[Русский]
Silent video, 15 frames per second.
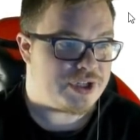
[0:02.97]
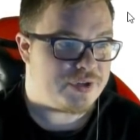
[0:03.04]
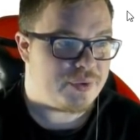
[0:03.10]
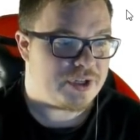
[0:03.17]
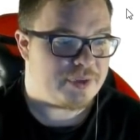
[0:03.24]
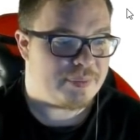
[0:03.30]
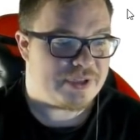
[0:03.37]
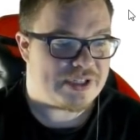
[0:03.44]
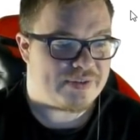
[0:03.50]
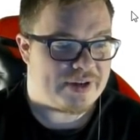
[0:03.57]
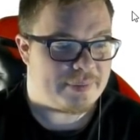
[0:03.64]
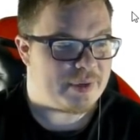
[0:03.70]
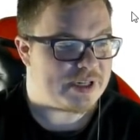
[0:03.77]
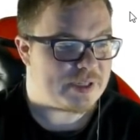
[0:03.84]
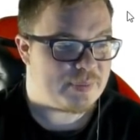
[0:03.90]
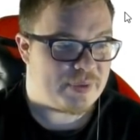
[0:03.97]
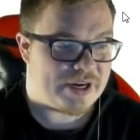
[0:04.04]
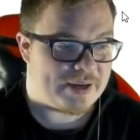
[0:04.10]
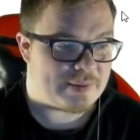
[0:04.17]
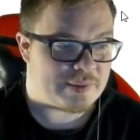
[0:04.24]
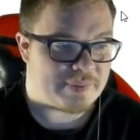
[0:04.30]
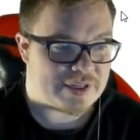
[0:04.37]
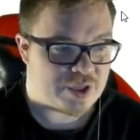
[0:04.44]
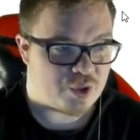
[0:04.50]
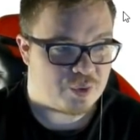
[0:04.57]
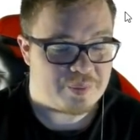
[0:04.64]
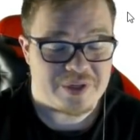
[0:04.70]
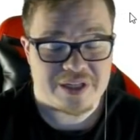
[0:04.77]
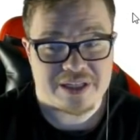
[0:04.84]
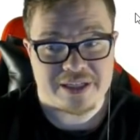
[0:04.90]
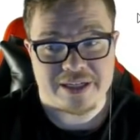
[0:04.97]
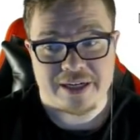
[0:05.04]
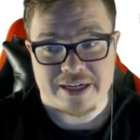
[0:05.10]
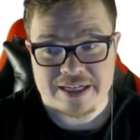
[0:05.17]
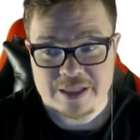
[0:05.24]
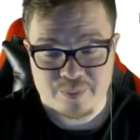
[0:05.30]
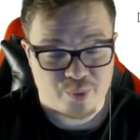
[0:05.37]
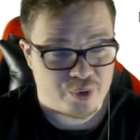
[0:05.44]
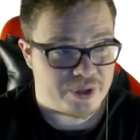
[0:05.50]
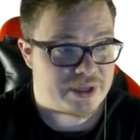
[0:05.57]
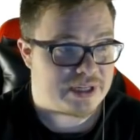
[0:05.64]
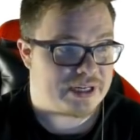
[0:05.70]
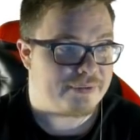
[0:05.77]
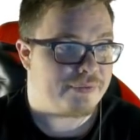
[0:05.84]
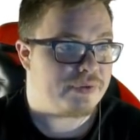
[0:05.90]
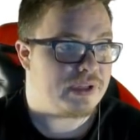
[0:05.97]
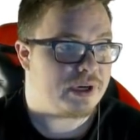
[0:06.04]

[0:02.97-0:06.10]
и сегодня мы с вами разбираем способности разбойников.